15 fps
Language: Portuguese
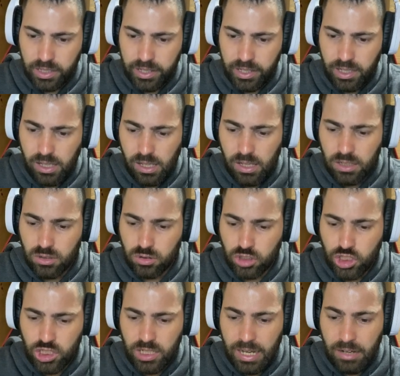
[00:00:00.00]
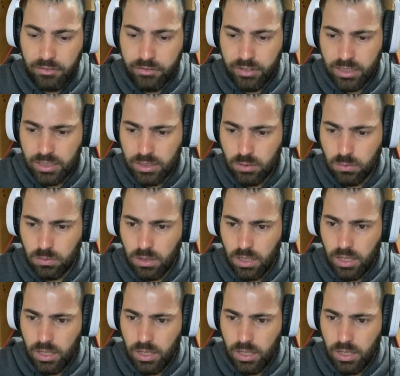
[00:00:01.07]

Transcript: é de avião.